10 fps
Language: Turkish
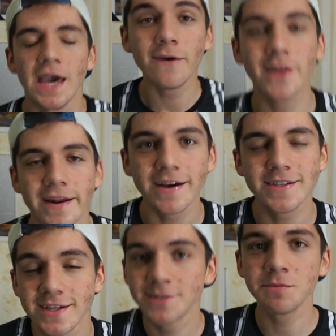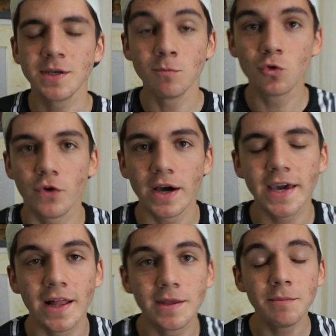Evet arkadaşlar şimdi mutfağa
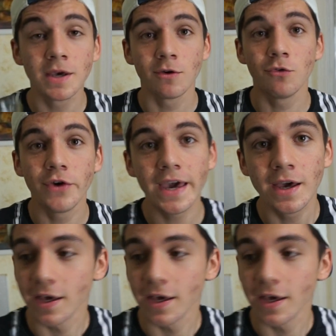geldim ve